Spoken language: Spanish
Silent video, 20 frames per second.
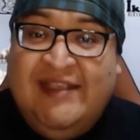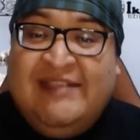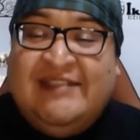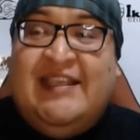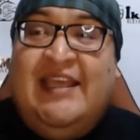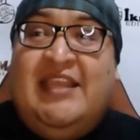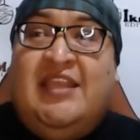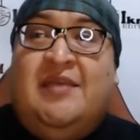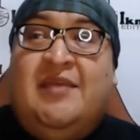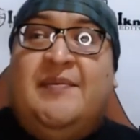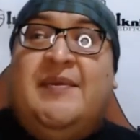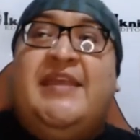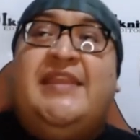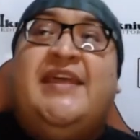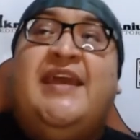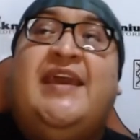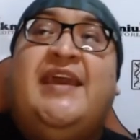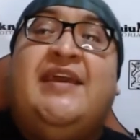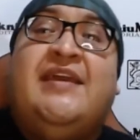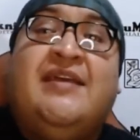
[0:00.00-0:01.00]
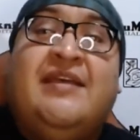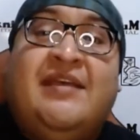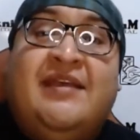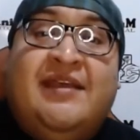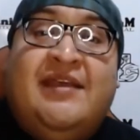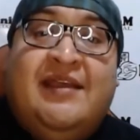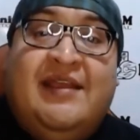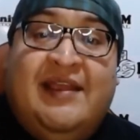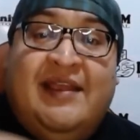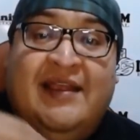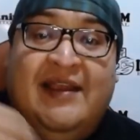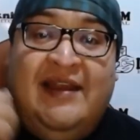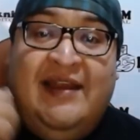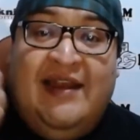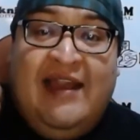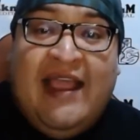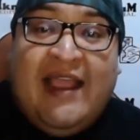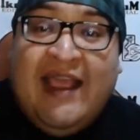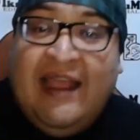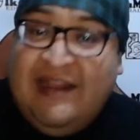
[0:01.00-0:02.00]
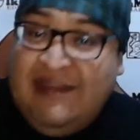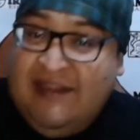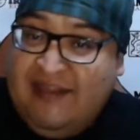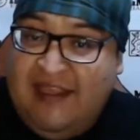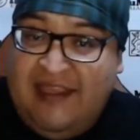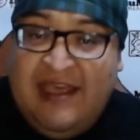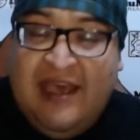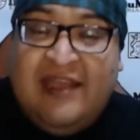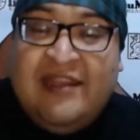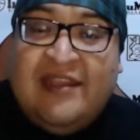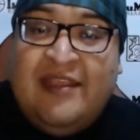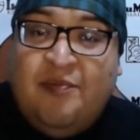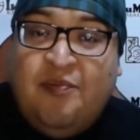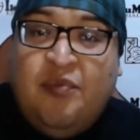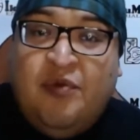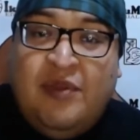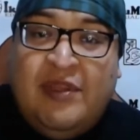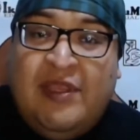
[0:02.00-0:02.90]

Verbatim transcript: Se divide la cantidad de,